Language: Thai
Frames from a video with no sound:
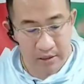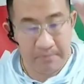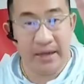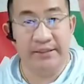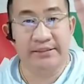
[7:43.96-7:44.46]

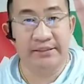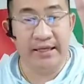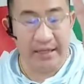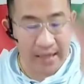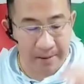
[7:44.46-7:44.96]
หมาย
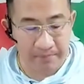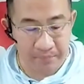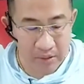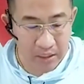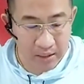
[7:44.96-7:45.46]
ที่ 4 ครับ
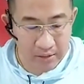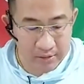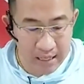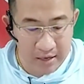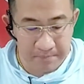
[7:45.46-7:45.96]

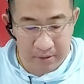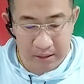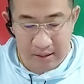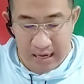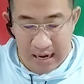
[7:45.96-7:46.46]
ตั้งเปิ
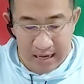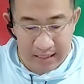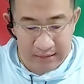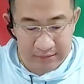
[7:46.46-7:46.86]
ดขาย